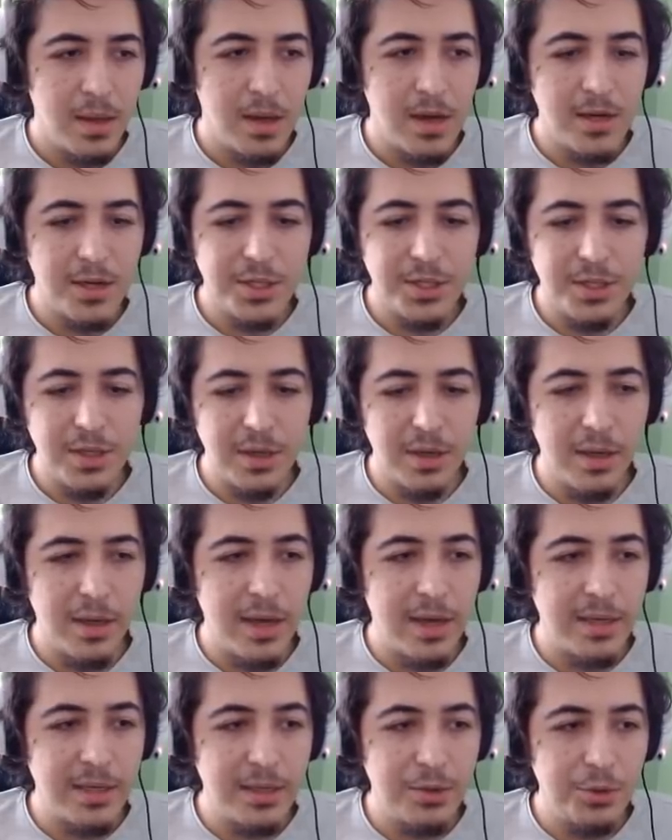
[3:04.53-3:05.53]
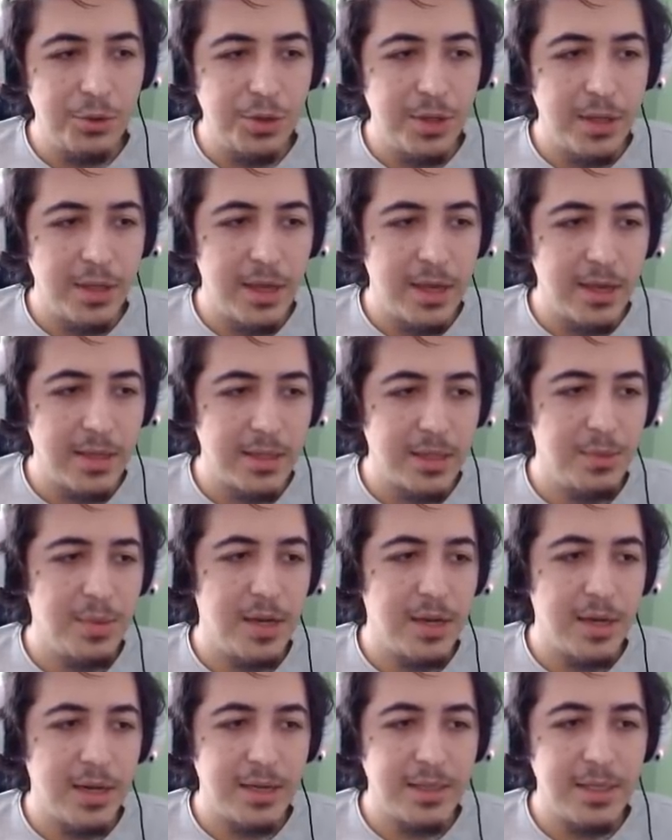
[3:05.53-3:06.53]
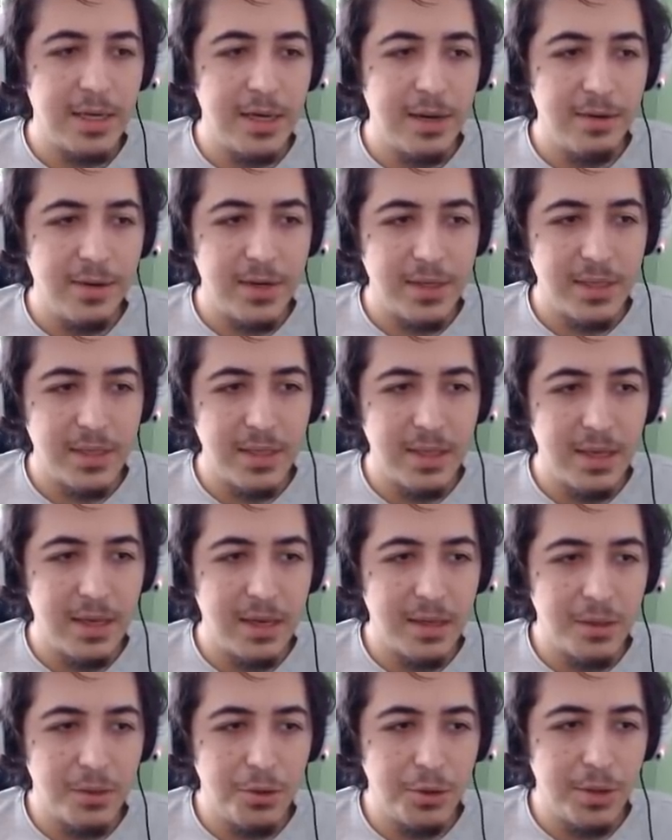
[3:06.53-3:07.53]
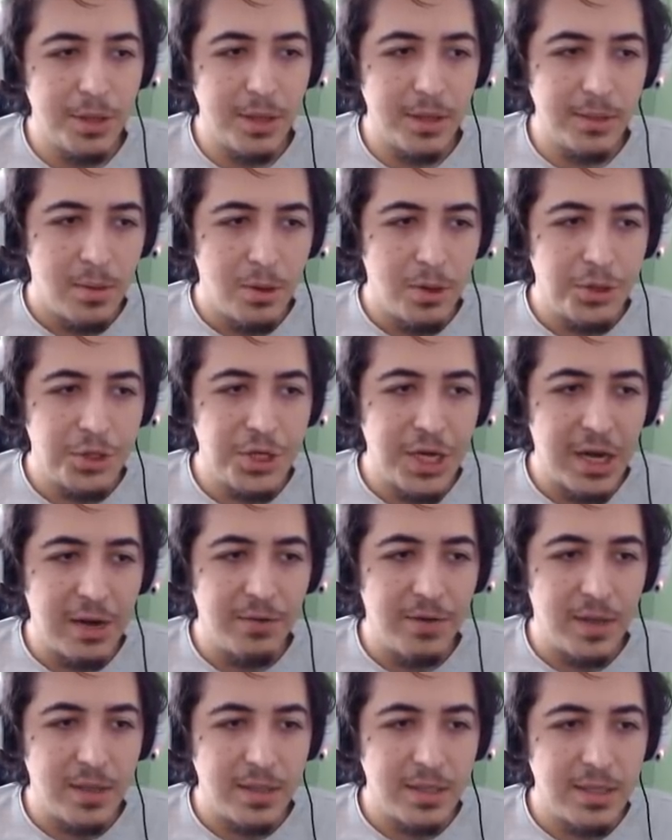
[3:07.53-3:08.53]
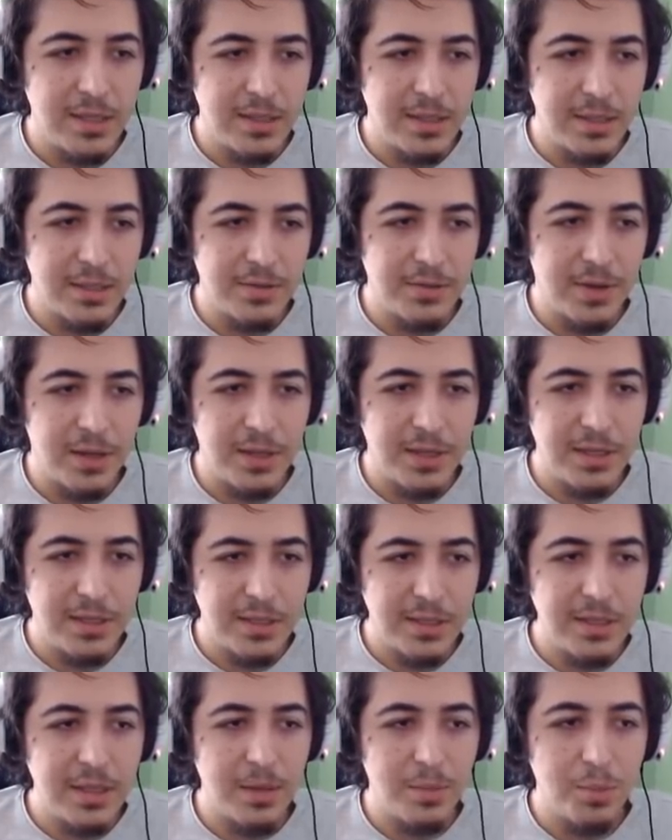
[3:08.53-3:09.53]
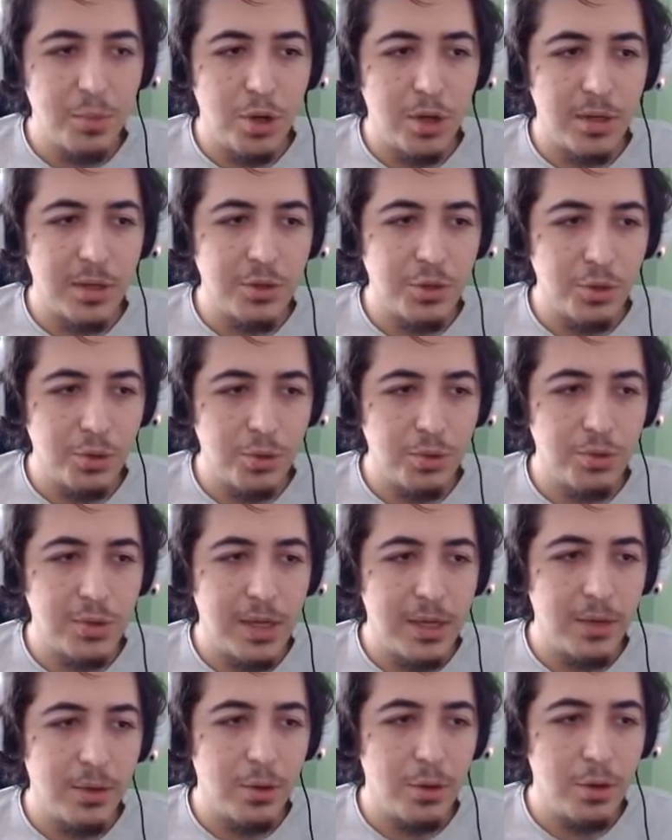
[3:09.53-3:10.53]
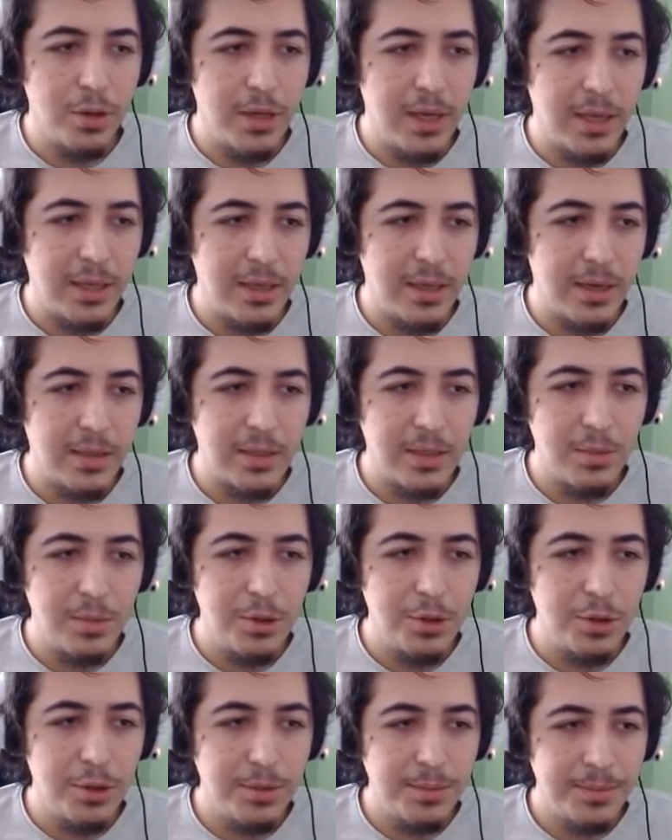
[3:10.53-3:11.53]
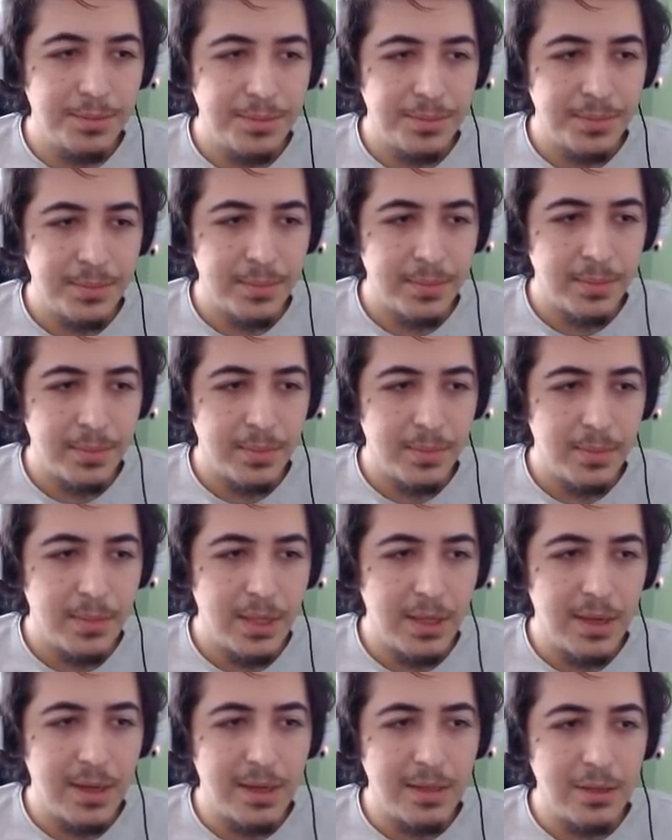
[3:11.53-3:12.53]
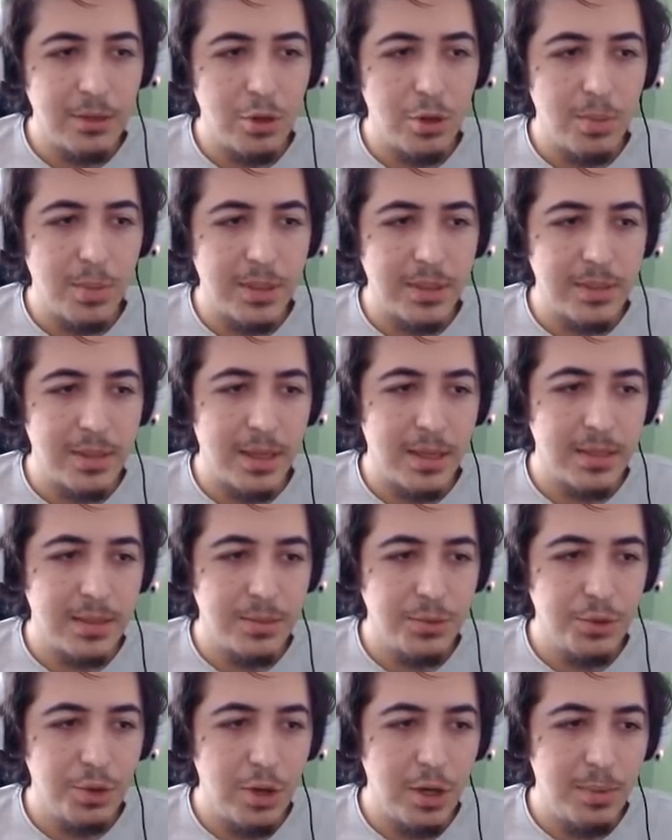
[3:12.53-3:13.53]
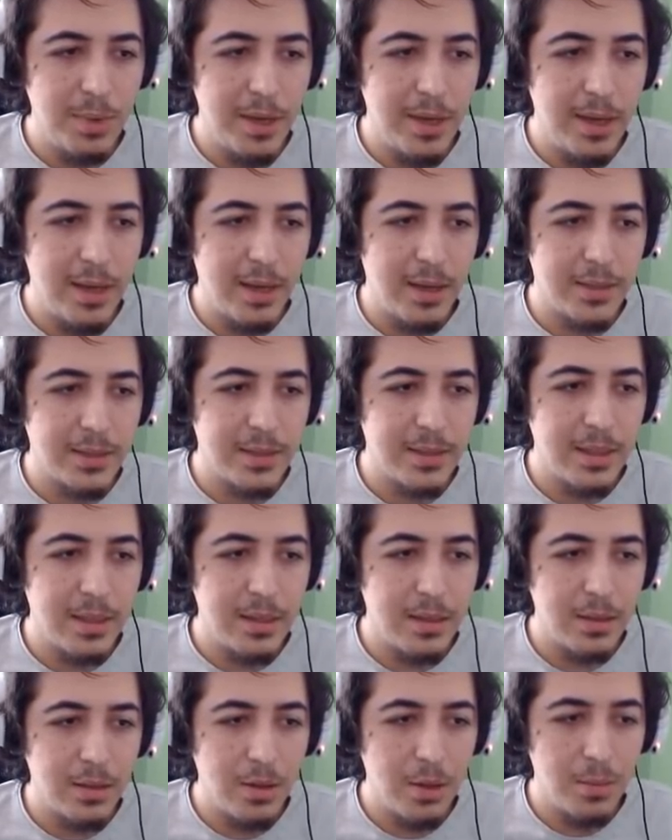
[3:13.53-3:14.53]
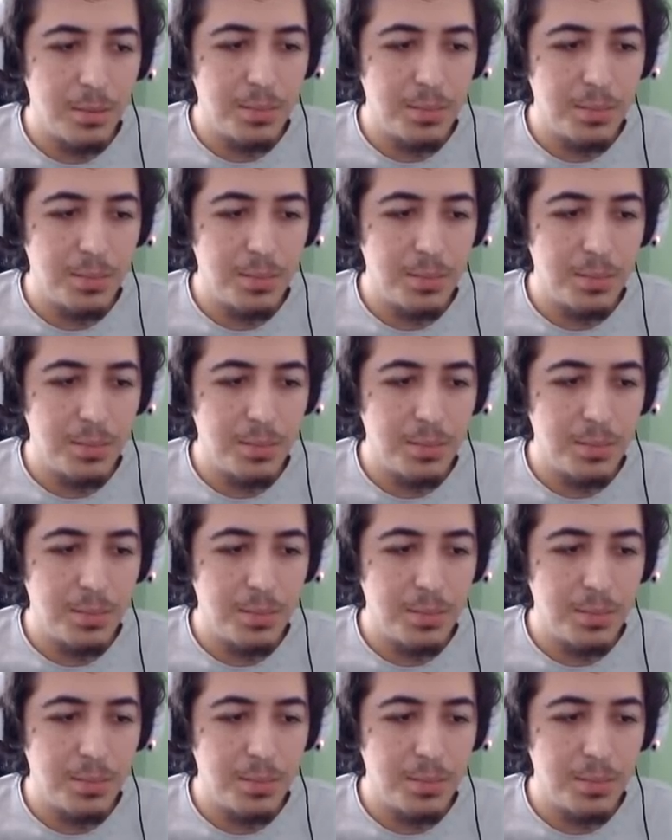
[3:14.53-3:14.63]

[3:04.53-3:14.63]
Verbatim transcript: Karşıda erken oyunda gank atabilen karakterler varsa dikkatli oynayın. Böyle Jarvan, Kindred falan. Kindred da bu arada çok güzel early gankler atabiliyor. Dikkatli olmanız lazım. Şöyle bir E atsak. Hop.